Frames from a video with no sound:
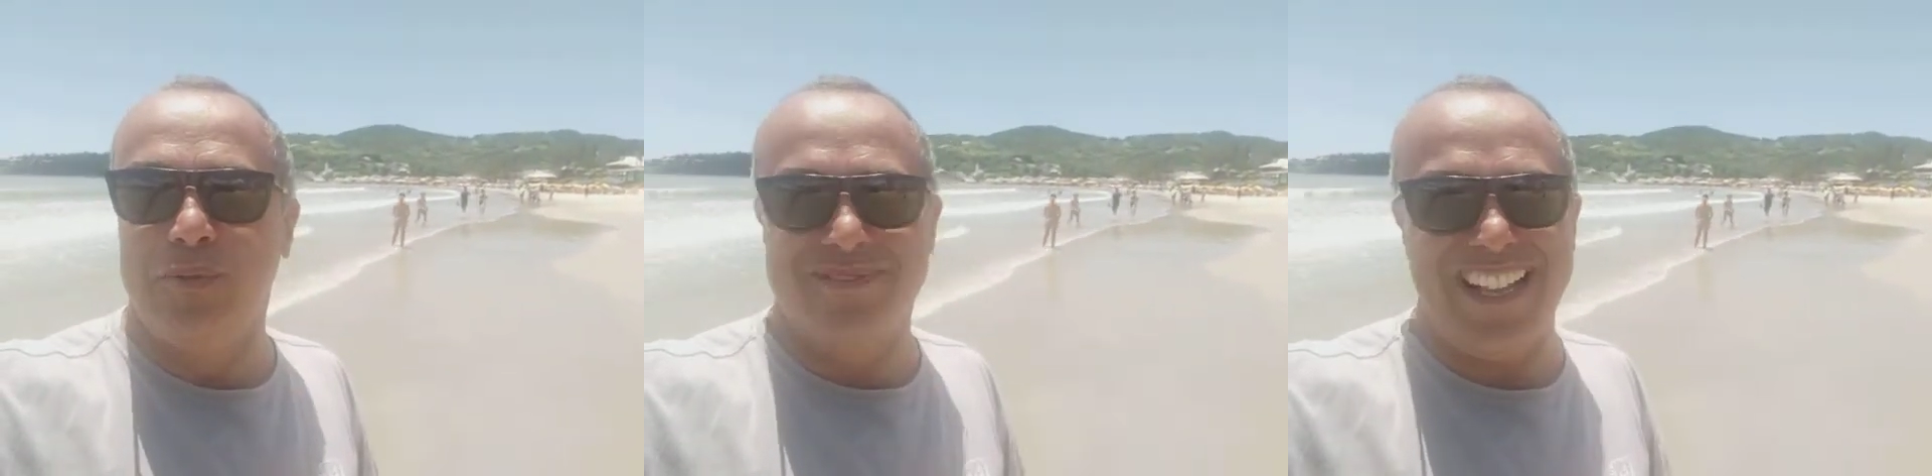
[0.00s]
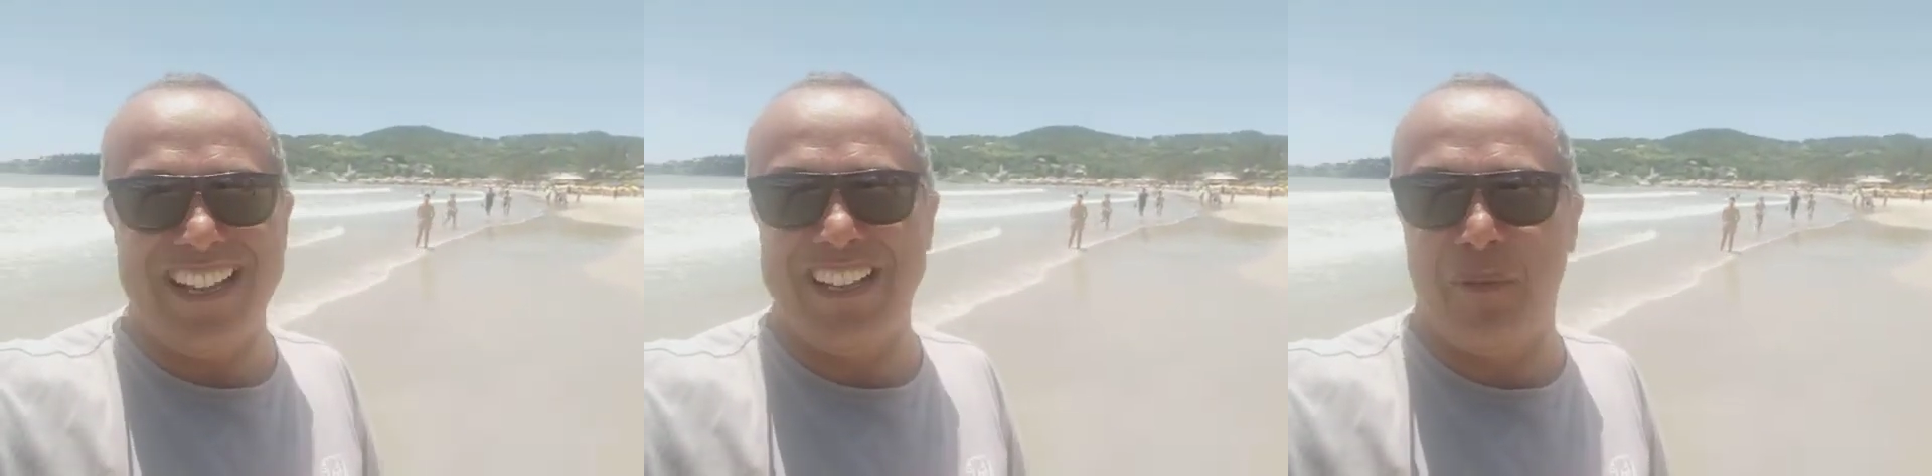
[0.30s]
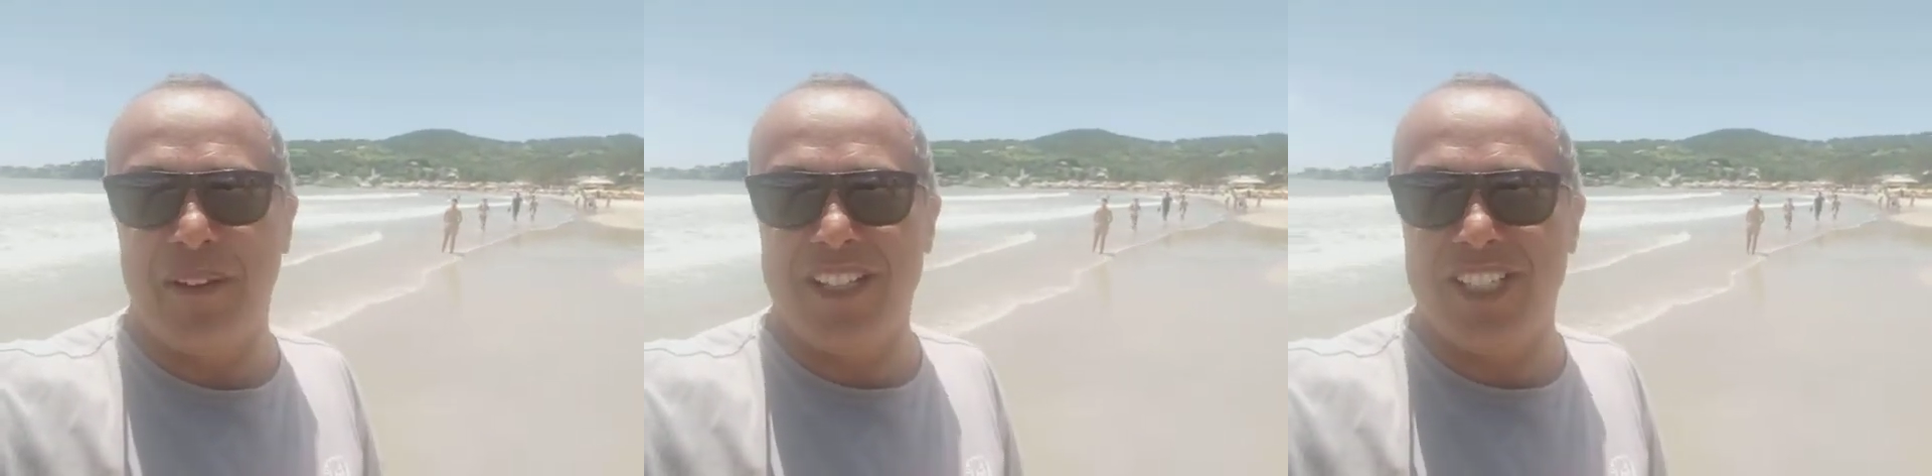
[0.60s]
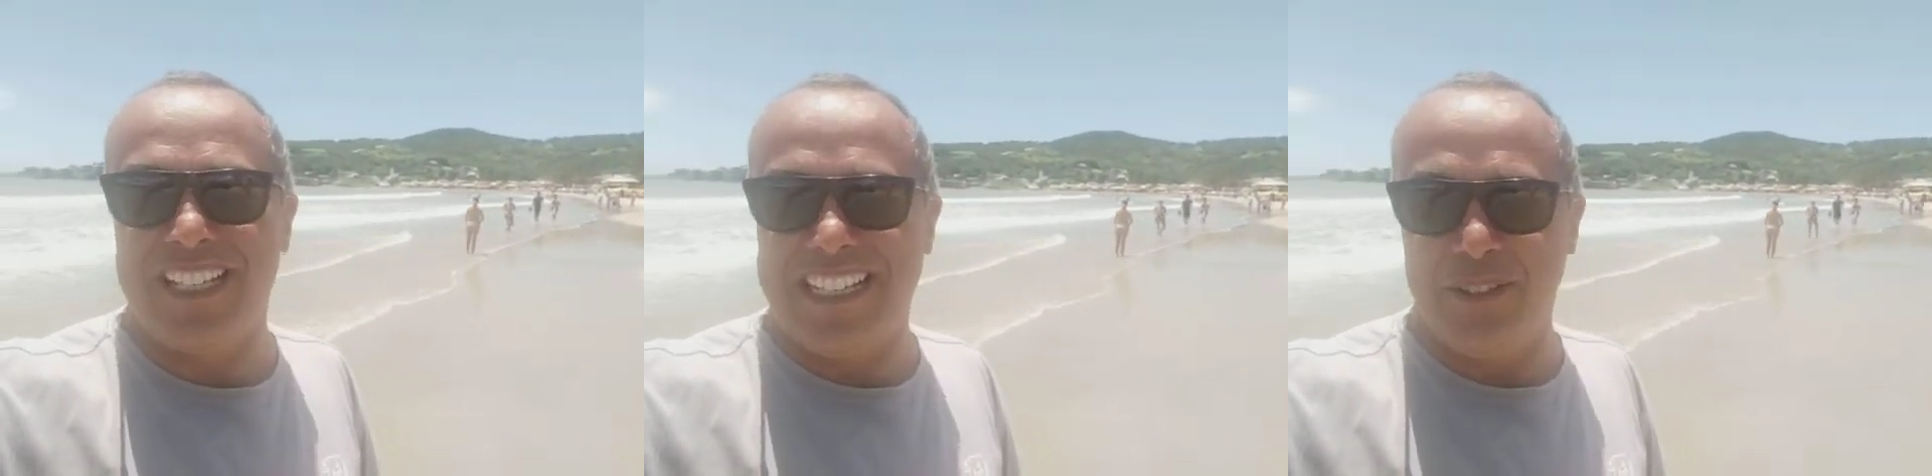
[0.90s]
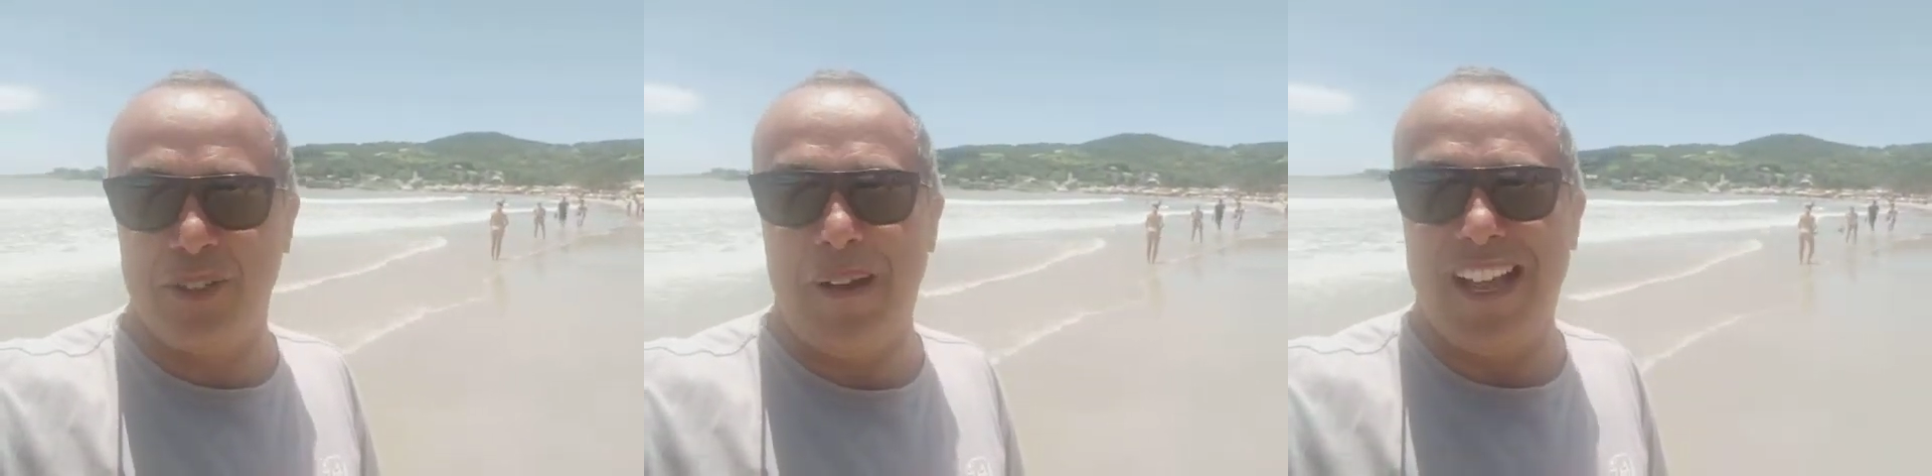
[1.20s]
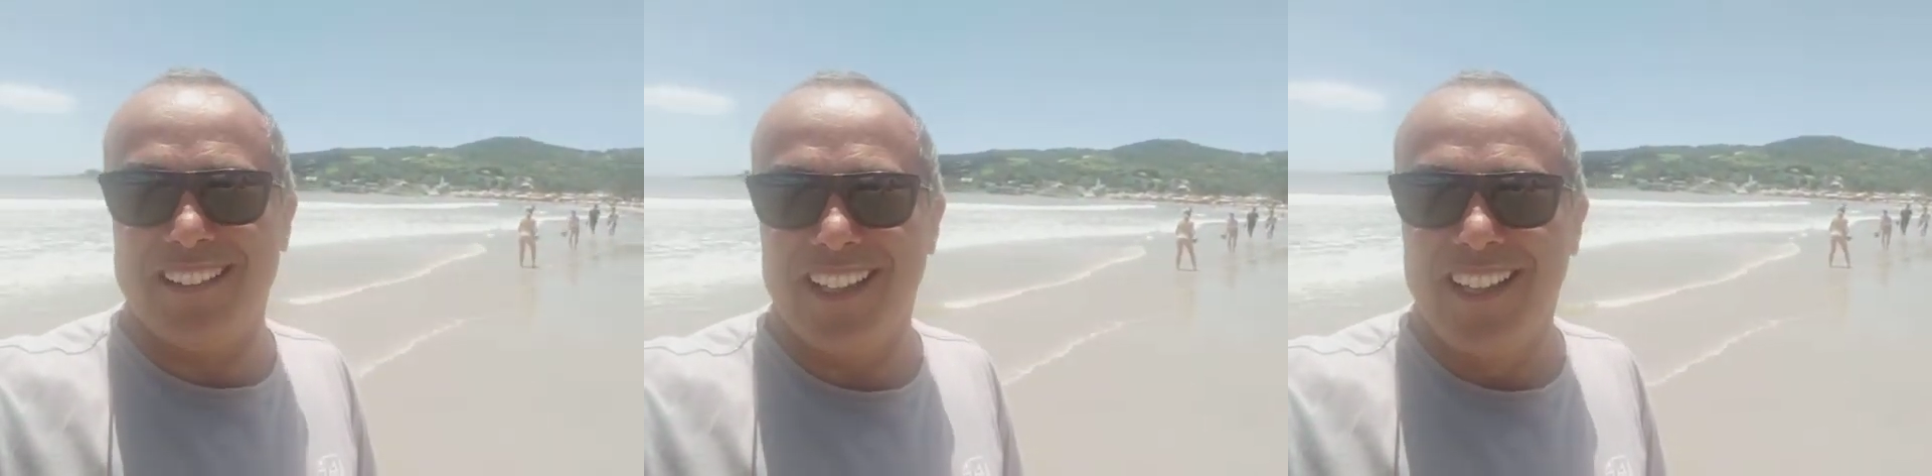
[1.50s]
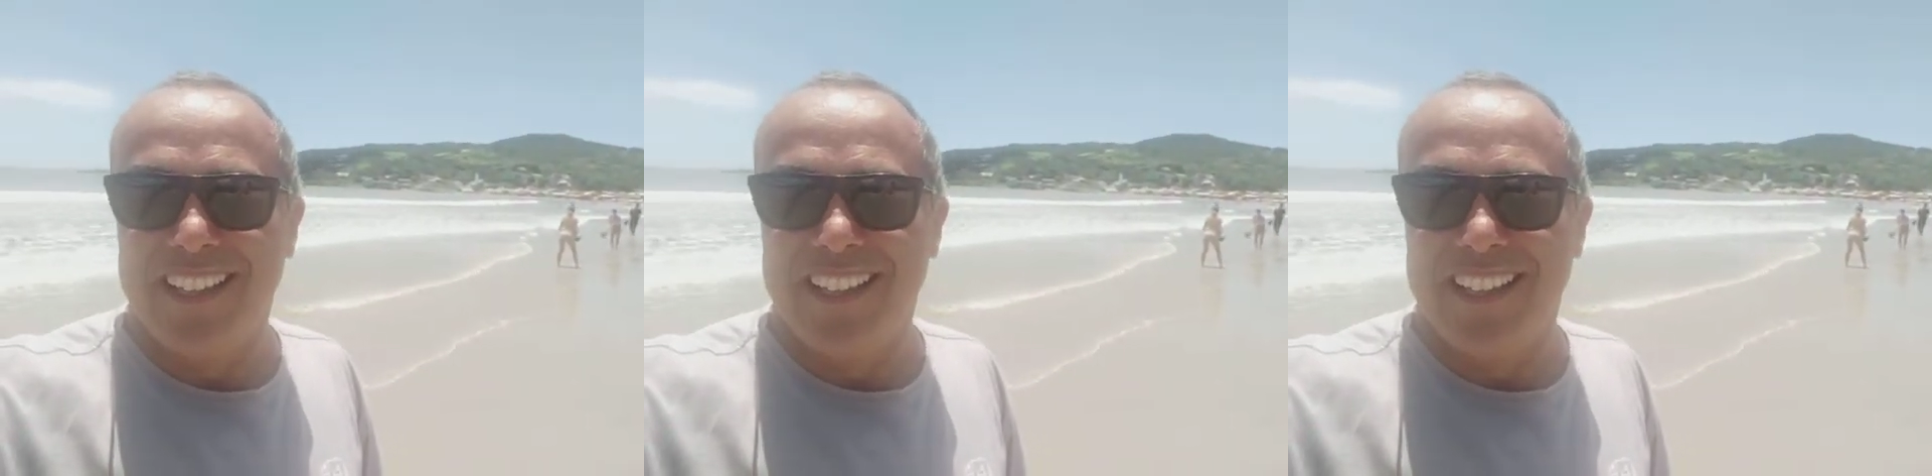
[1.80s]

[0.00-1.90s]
tá realmente lindo demais.